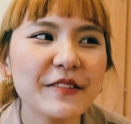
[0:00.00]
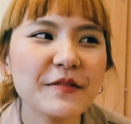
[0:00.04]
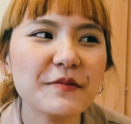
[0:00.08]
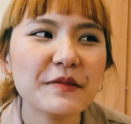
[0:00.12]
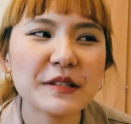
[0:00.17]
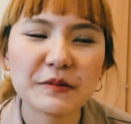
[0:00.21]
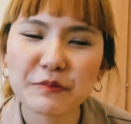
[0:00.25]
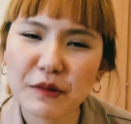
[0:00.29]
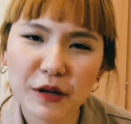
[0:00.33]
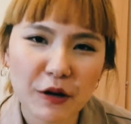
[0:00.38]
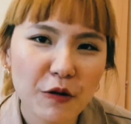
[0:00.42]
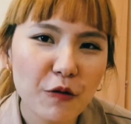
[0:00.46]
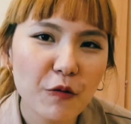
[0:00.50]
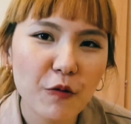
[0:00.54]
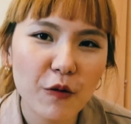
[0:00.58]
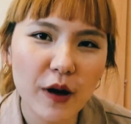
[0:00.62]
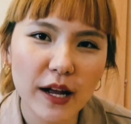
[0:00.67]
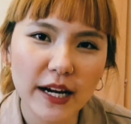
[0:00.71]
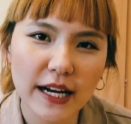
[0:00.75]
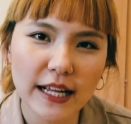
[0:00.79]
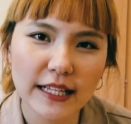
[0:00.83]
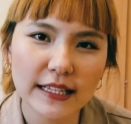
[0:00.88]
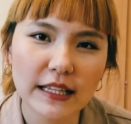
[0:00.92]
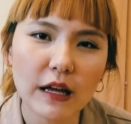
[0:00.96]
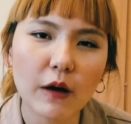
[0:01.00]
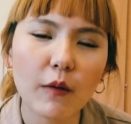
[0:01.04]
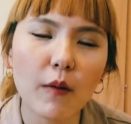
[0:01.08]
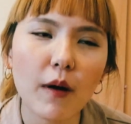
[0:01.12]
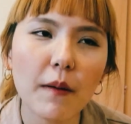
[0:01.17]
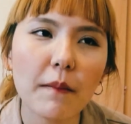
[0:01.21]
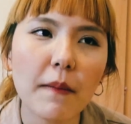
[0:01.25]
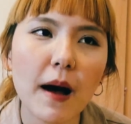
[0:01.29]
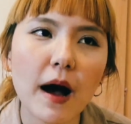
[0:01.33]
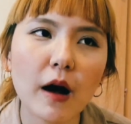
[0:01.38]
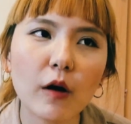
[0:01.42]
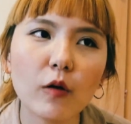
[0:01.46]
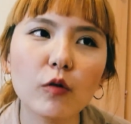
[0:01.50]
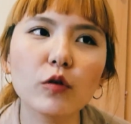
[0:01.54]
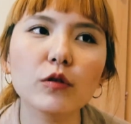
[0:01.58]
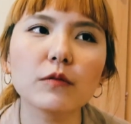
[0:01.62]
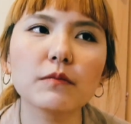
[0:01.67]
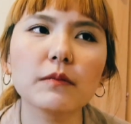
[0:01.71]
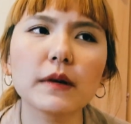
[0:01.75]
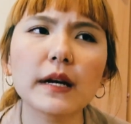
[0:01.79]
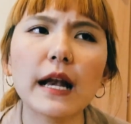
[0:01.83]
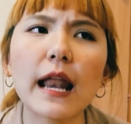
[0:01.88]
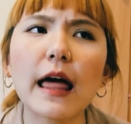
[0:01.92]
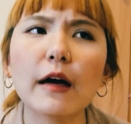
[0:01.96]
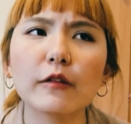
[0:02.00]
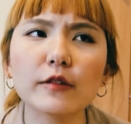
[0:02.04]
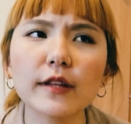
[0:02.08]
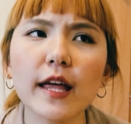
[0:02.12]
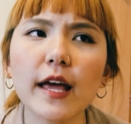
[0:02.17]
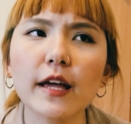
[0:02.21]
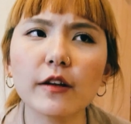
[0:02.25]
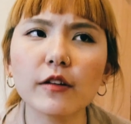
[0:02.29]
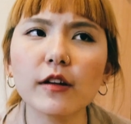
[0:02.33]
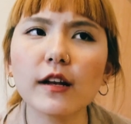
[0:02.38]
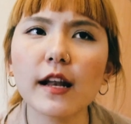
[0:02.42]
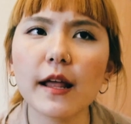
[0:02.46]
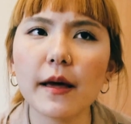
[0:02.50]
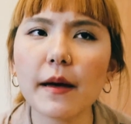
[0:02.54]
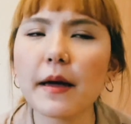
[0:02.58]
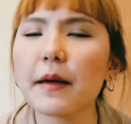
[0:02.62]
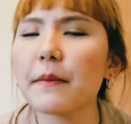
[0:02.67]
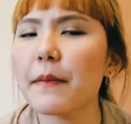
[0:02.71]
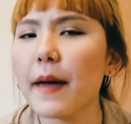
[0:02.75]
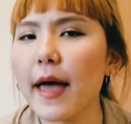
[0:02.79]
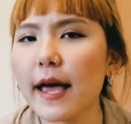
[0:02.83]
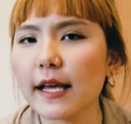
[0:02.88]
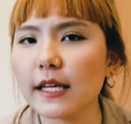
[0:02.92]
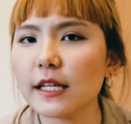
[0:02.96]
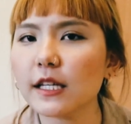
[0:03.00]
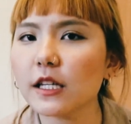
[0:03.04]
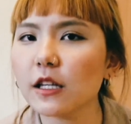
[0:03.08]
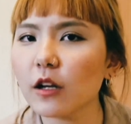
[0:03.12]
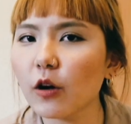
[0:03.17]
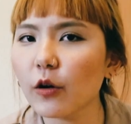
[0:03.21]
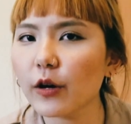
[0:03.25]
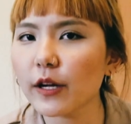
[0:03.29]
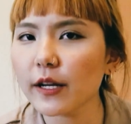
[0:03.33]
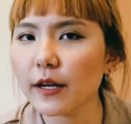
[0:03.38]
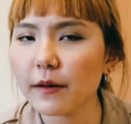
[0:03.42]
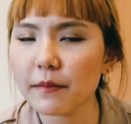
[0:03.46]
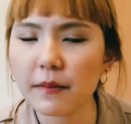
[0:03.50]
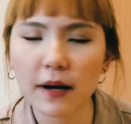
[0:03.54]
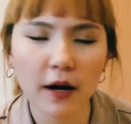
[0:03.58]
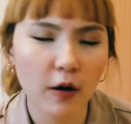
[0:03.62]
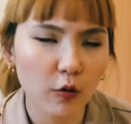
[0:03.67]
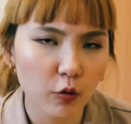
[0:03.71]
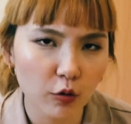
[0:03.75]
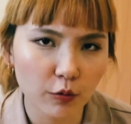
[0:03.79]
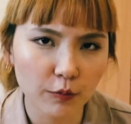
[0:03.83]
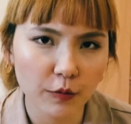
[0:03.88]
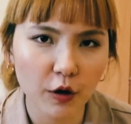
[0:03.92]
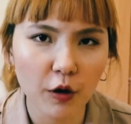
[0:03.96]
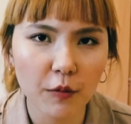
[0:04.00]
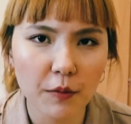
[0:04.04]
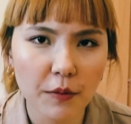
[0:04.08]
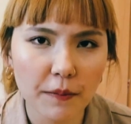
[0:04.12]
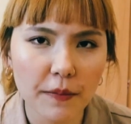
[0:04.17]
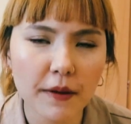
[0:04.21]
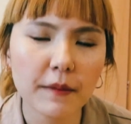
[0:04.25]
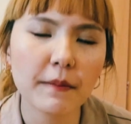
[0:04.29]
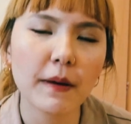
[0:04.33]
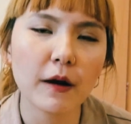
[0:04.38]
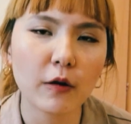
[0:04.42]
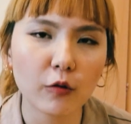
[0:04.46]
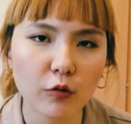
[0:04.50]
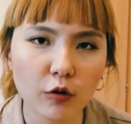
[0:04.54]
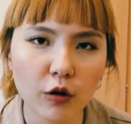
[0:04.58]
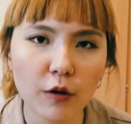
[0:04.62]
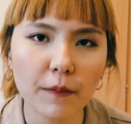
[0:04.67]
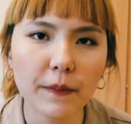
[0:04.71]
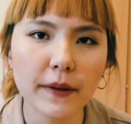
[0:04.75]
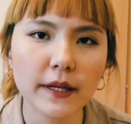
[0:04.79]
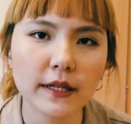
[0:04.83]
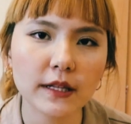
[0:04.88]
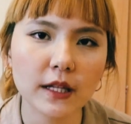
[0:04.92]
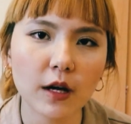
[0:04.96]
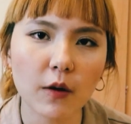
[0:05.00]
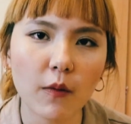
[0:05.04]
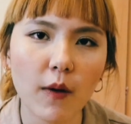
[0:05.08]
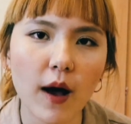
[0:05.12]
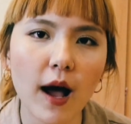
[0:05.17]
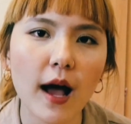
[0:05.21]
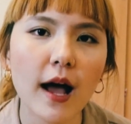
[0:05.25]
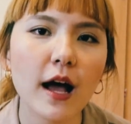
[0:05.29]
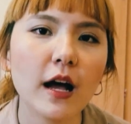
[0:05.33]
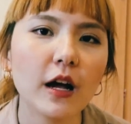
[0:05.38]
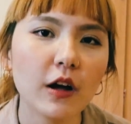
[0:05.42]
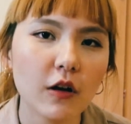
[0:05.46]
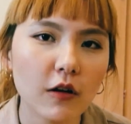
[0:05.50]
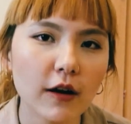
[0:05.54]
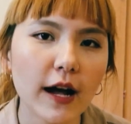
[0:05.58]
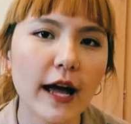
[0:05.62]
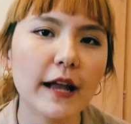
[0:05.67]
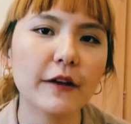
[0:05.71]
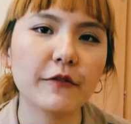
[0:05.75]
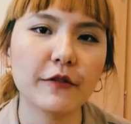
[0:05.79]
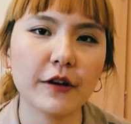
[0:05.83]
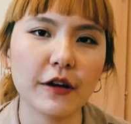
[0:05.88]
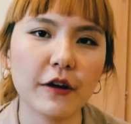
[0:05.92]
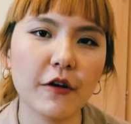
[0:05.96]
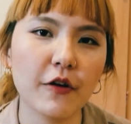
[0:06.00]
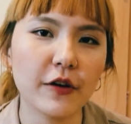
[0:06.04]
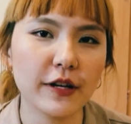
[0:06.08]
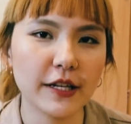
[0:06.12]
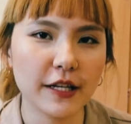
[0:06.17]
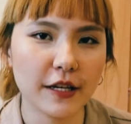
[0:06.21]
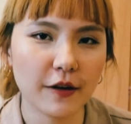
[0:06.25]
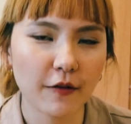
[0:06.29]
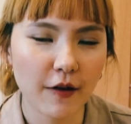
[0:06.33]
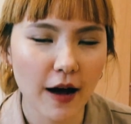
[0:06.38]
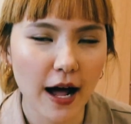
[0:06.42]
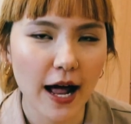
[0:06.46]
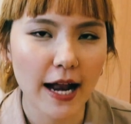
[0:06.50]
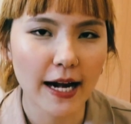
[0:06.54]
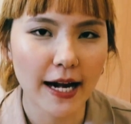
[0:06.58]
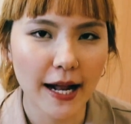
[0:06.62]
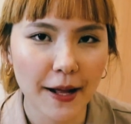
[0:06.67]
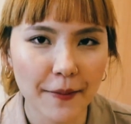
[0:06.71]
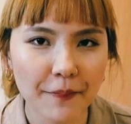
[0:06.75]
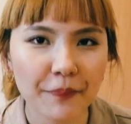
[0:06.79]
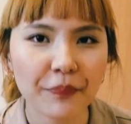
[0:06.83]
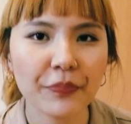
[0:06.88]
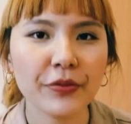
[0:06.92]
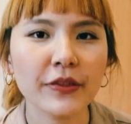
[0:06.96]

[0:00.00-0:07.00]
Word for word: มันไม่ควรอะแต่ว่าบางคนมันแล้วแต่ด้วยแหละไอแผลคีลอยด์นะบางคนก็ไม่เป็นบางคนก็เป็นแต่ว่าก็กันไว้ก่อนดีกว่านะ